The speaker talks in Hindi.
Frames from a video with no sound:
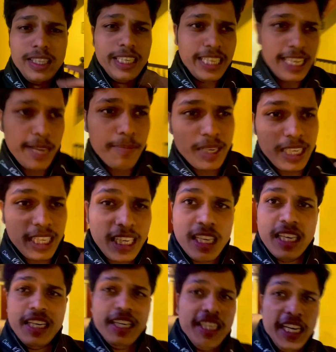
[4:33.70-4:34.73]
ये बनी
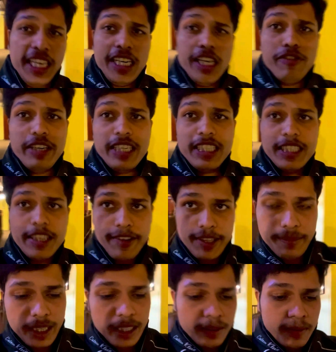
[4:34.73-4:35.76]
1927
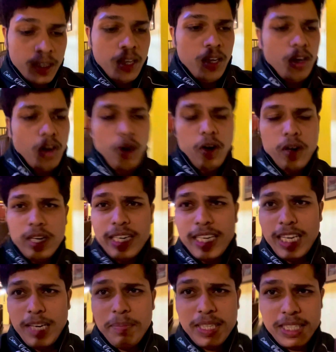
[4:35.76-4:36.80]
में और
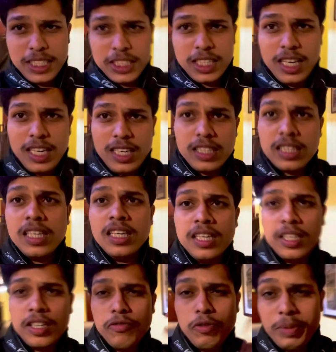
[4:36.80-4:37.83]
ये ब्रिटिश कालीन
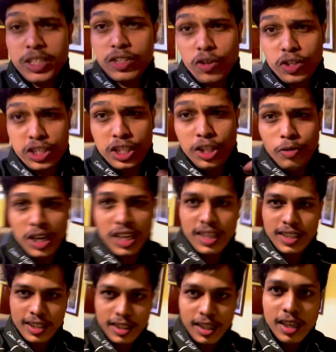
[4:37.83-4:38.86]
वुमेंस हॉस्टल हुआ
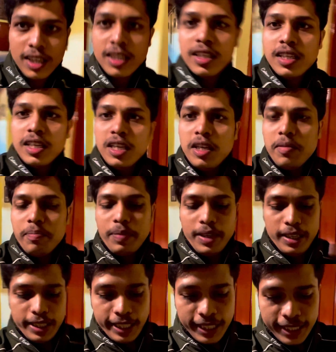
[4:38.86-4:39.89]
करता था
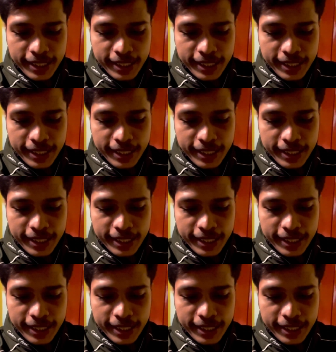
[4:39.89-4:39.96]
बट